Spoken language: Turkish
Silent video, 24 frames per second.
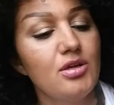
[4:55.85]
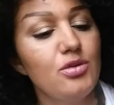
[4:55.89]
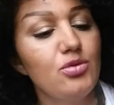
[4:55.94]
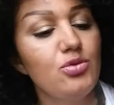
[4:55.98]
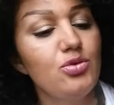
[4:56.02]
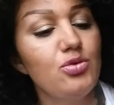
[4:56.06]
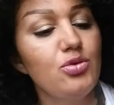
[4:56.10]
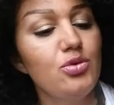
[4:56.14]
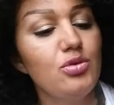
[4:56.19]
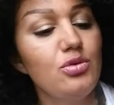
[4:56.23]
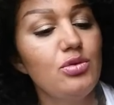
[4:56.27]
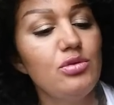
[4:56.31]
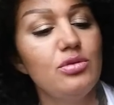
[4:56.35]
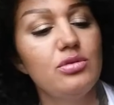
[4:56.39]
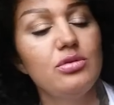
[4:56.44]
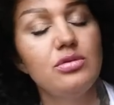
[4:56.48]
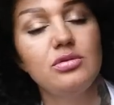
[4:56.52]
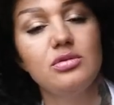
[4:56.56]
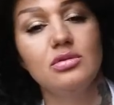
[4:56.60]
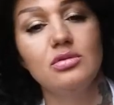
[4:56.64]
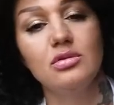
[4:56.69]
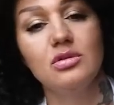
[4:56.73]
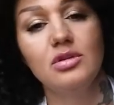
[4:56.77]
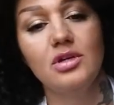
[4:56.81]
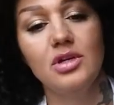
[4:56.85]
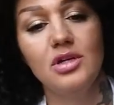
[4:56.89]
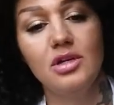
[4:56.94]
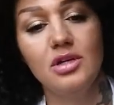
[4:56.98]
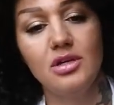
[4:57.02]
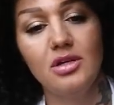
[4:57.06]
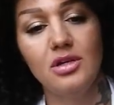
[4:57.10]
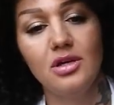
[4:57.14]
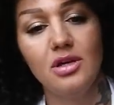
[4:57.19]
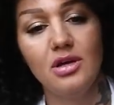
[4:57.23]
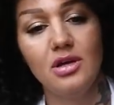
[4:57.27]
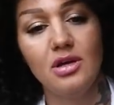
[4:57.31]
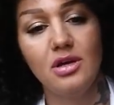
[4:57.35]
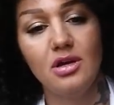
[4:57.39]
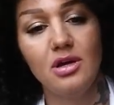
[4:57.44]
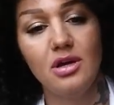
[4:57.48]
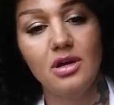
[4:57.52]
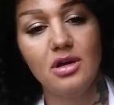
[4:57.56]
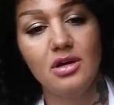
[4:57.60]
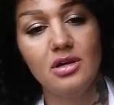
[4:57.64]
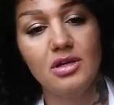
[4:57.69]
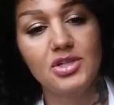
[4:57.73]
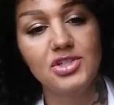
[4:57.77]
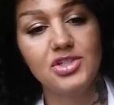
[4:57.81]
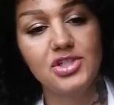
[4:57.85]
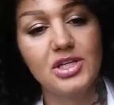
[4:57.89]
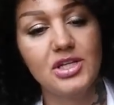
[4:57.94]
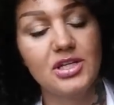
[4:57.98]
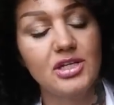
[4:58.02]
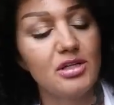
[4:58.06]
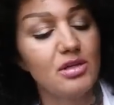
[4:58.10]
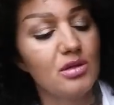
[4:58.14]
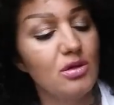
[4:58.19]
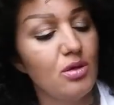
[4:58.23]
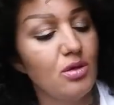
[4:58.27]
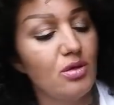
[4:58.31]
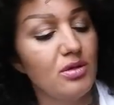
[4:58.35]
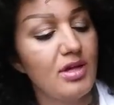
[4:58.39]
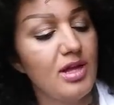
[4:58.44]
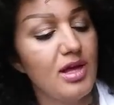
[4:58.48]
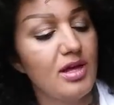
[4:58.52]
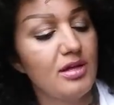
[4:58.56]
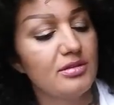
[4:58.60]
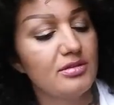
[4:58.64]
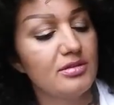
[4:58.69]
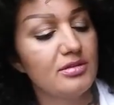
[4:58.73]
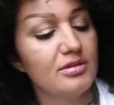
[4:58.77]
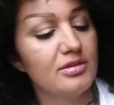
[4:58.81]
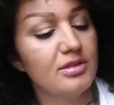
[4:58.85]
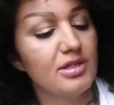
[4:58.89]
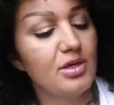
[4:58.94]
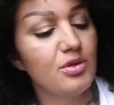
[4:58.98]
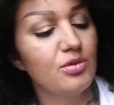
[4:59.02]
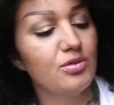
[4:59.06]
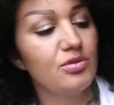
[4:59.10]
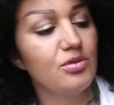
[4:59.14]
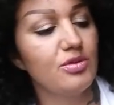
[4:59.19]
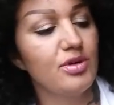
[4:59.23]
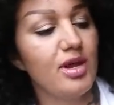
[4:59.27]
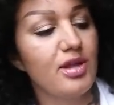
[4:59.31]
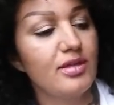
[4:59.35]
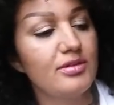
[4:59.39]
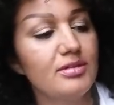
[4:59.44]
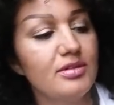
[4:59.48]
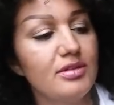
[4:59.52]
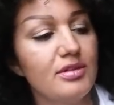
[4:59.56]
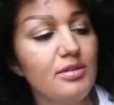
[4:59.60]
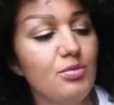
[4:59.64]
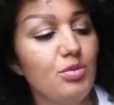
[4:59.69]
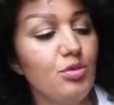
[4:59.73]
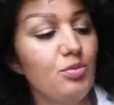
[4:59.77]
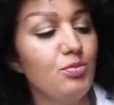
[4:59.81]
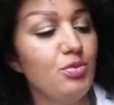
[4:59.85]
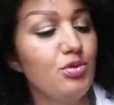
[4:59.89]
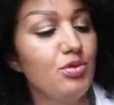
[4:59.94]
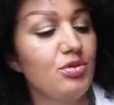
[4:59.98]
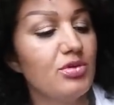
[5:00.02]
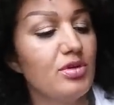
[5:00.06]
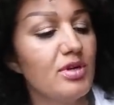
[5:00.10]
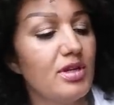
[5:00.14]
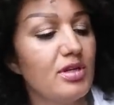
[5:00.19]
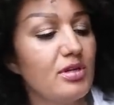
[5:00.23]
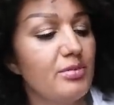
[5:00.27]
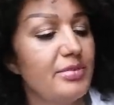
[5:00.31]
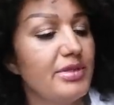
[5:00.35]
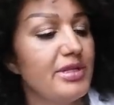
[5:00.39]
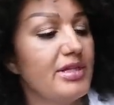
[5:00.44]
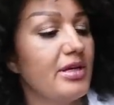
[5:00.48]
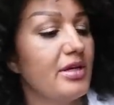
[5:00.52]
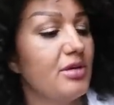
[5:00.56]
gül e, içerikli olan deodorantı. Bu pudralı bir